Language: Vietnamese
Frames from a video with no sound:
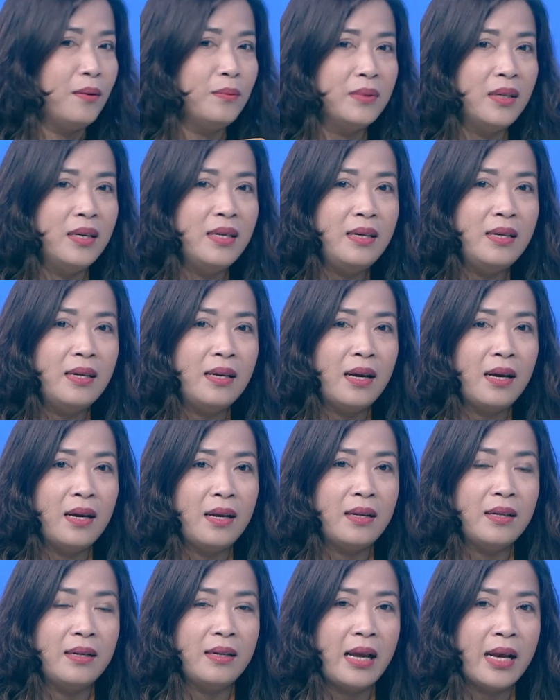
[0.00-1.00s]
công ty
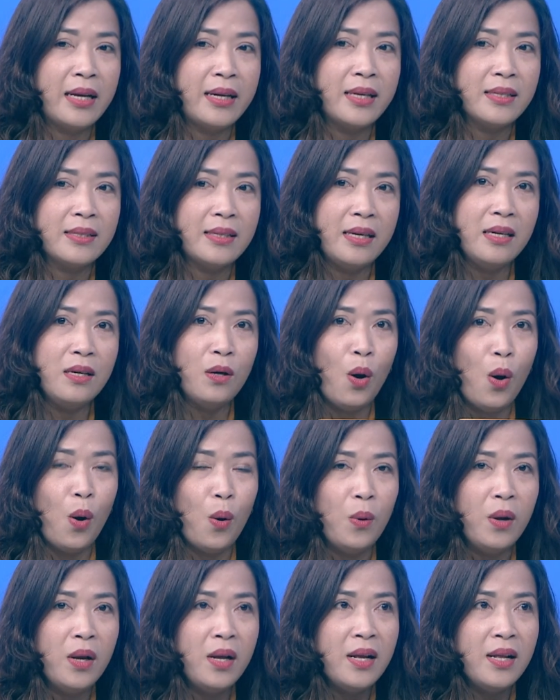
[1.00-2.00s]
ờ, đang đang sấy
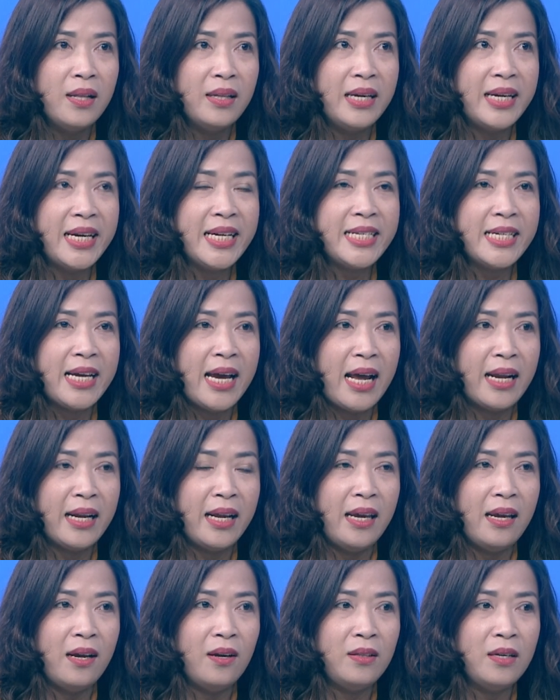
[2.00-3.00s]
khô thì cái trà
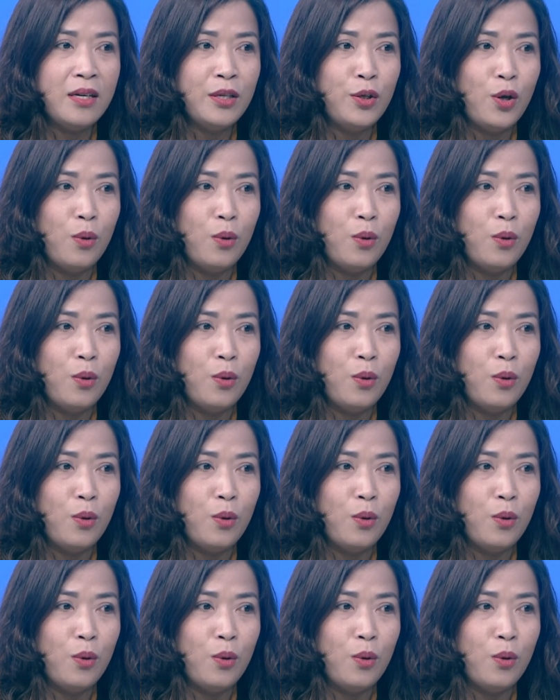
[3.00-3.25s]
này có tác